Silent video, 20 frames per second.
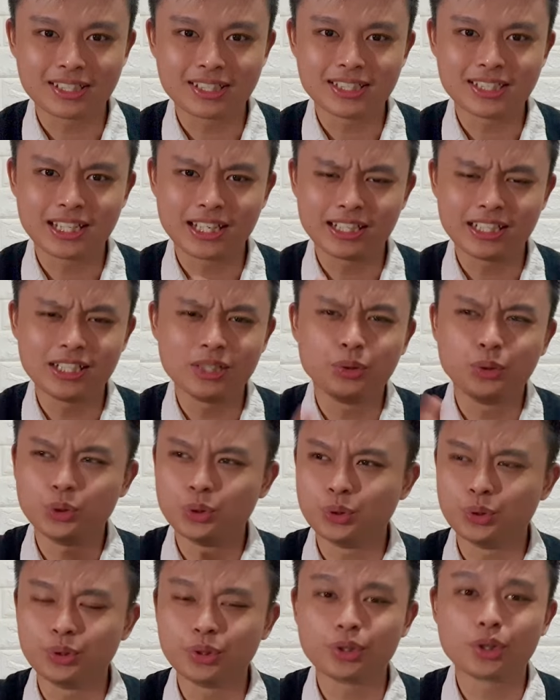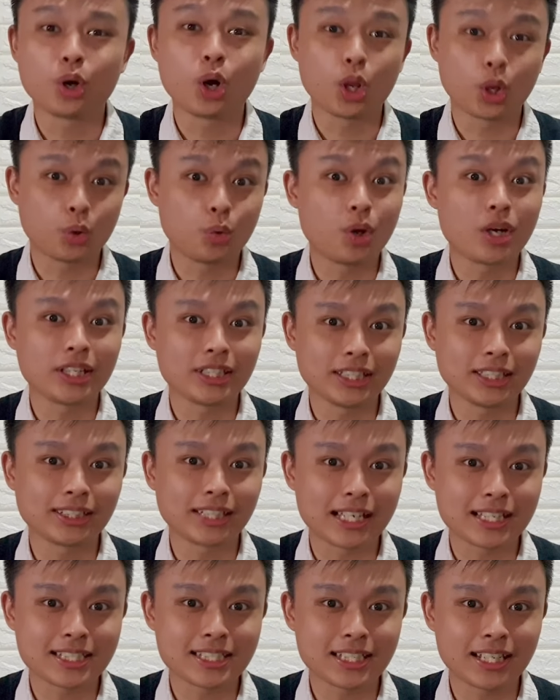Jadi untuk call quality
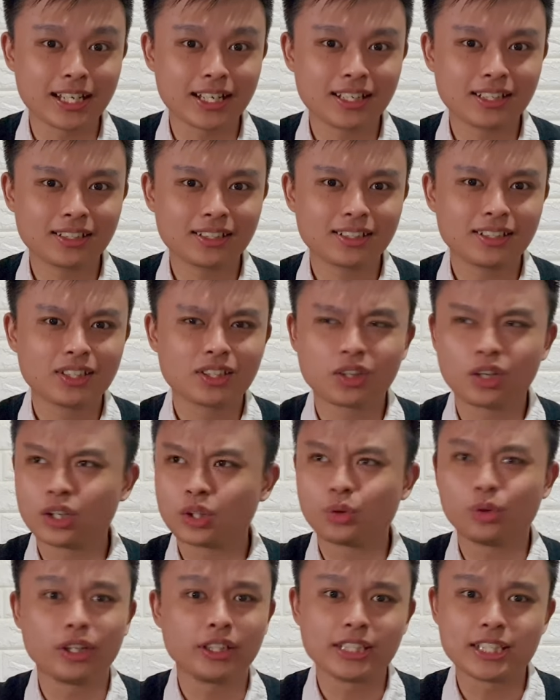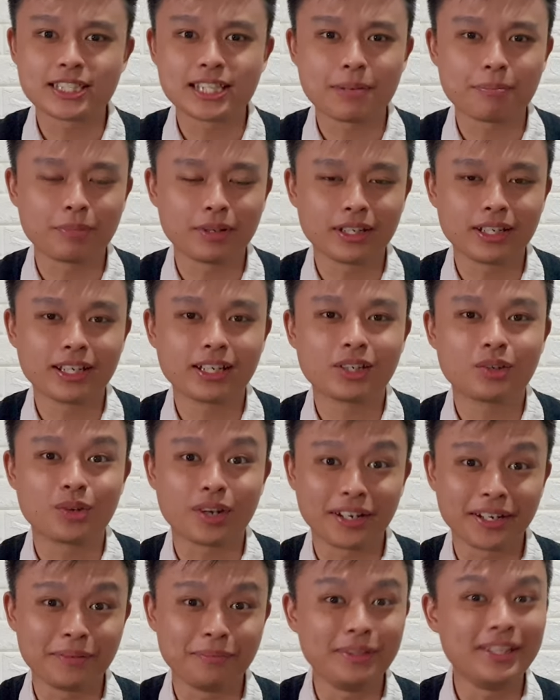testnya, call quality sampelnya
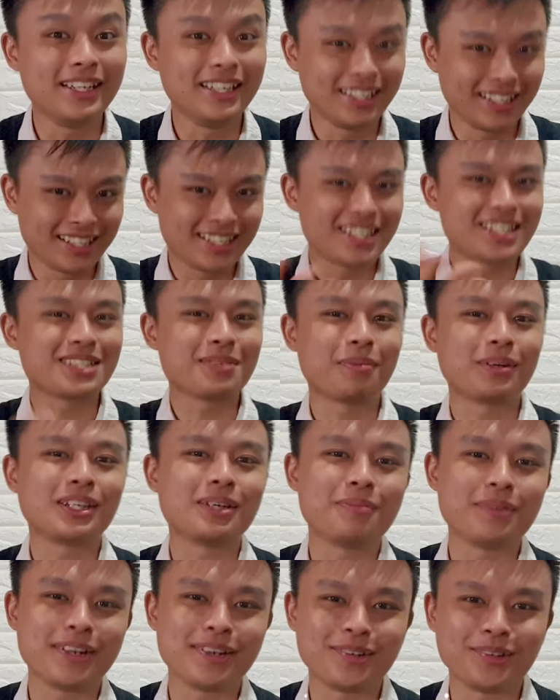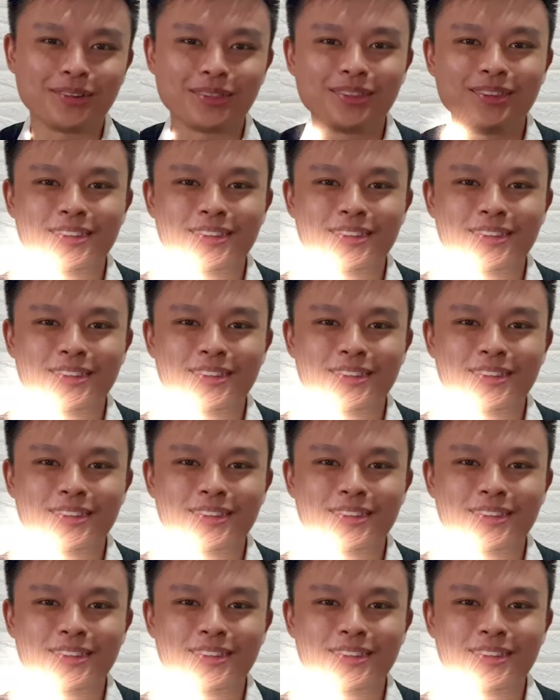kurang lebih seperti berikut.